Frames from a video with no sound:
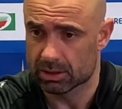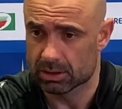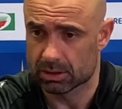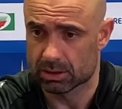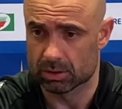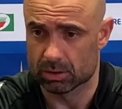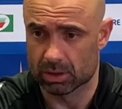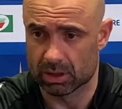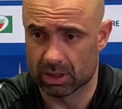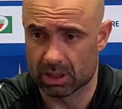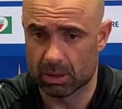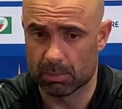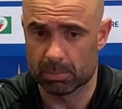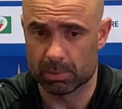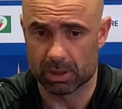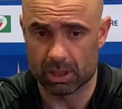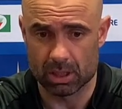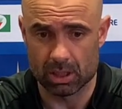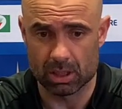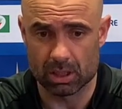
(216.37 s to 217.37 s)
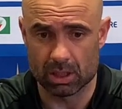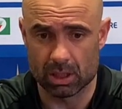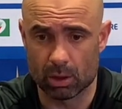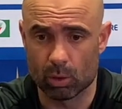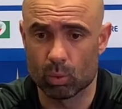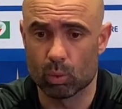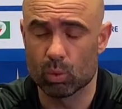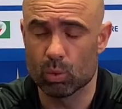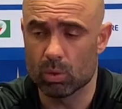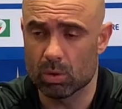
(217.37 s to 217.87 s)
C'est une équipe qui,
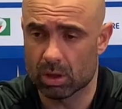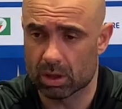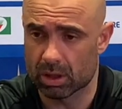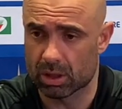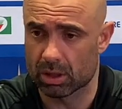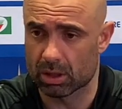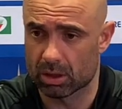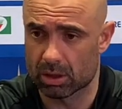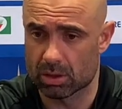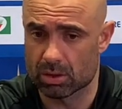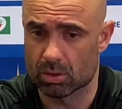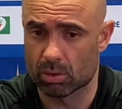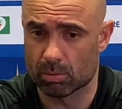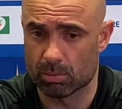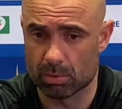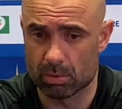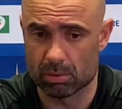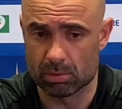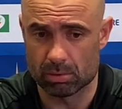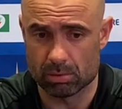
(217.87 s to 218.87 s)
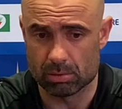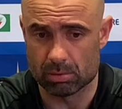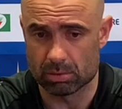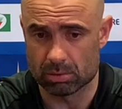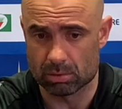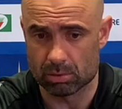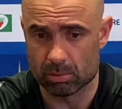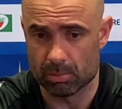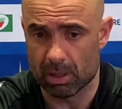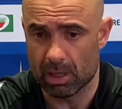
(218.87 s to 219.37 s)
court, qui,
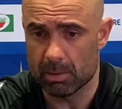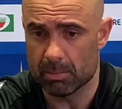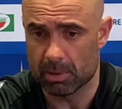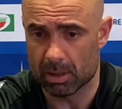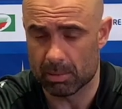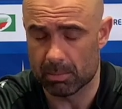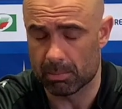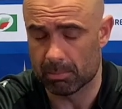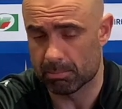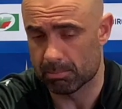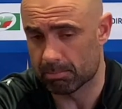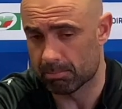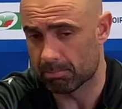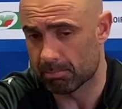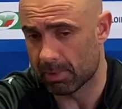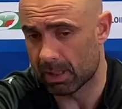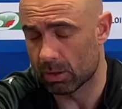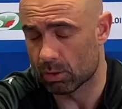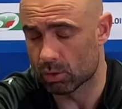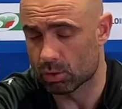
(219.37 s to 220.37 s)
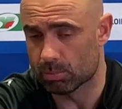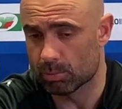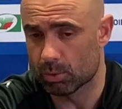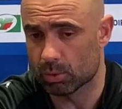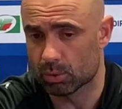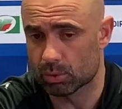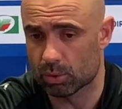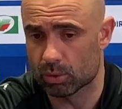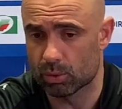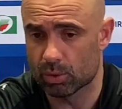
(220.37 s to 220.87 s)
se, bat. Bah, malheureusement,
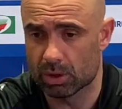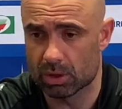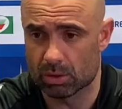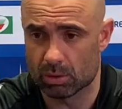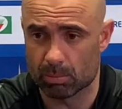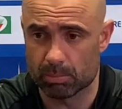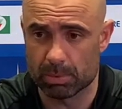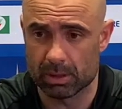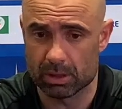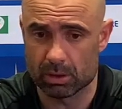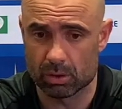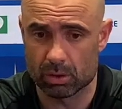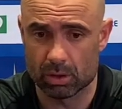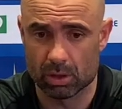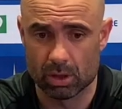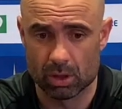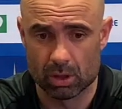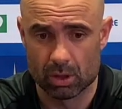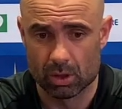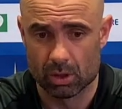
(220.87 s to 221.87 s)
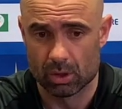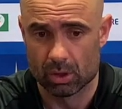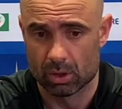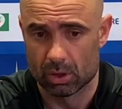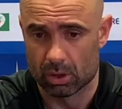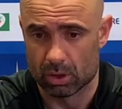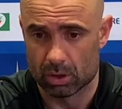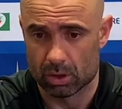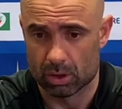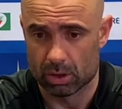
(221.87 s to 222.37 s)
aujourd'hui, ils n'ont pas de,
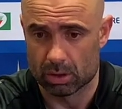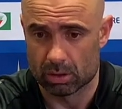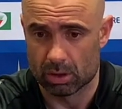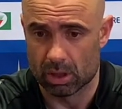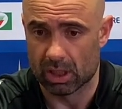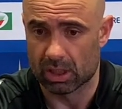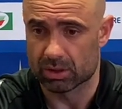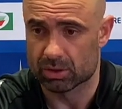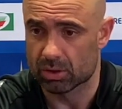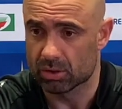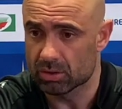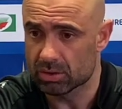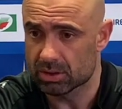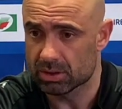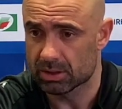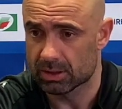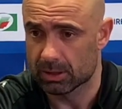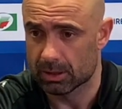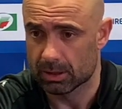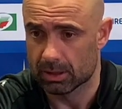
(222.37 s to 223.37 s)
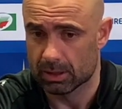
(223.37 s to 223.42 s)
de la chance.